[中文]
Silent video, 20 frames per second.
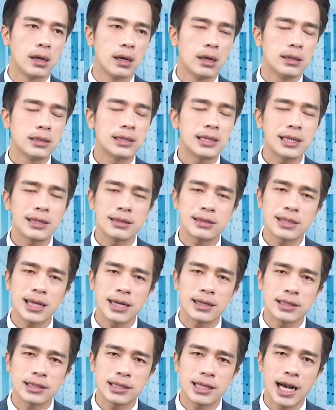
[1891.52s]
现在
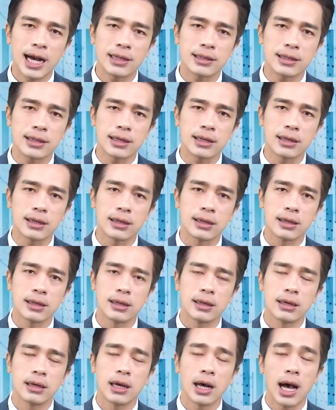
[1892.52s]
的下跌
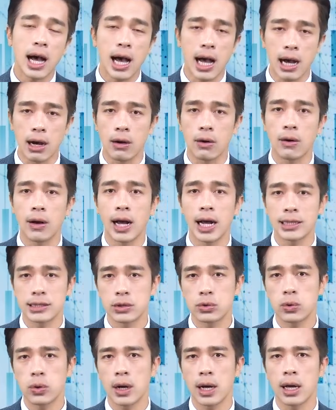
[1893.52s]
好还
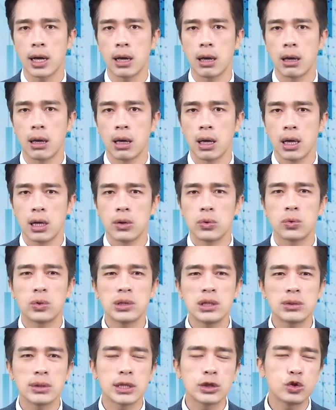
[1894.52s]
是坏？我
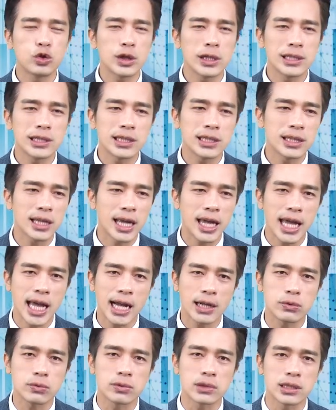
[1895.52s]
认为最近
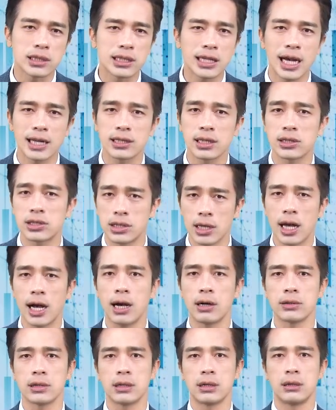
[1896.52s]
AI 股的下跌是
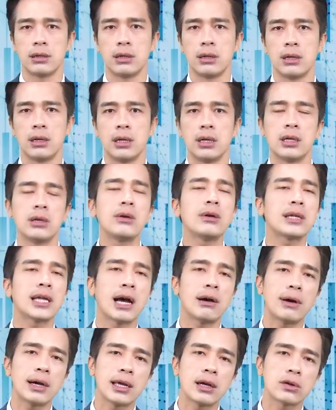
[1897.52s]
好的，因为台
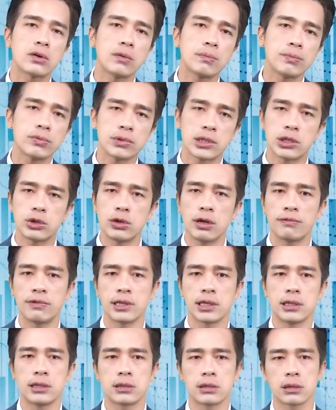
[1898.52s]
湾要公布七月份
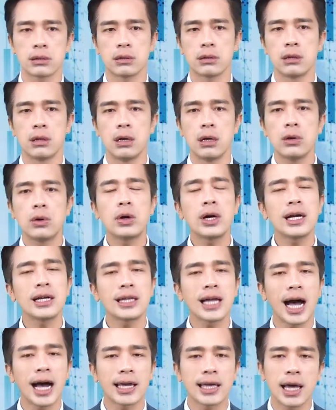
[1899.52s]
营收，辉
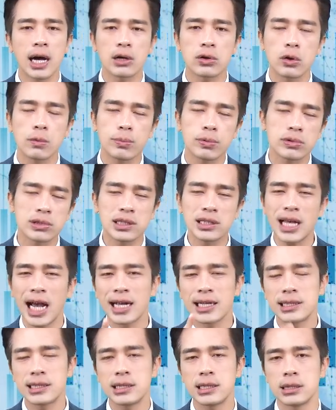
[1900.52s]
达也要公布上
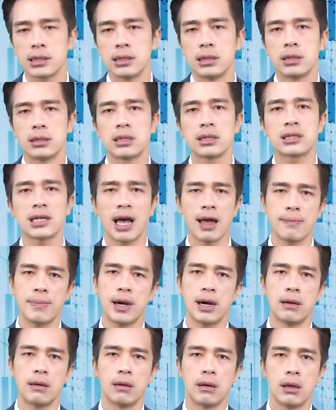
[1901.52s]
一季的财
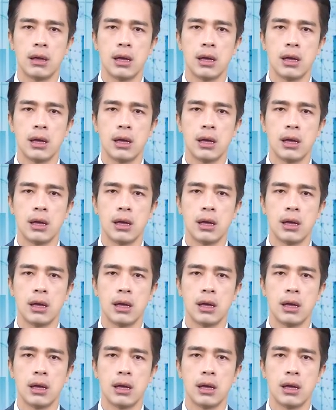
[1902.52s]
报。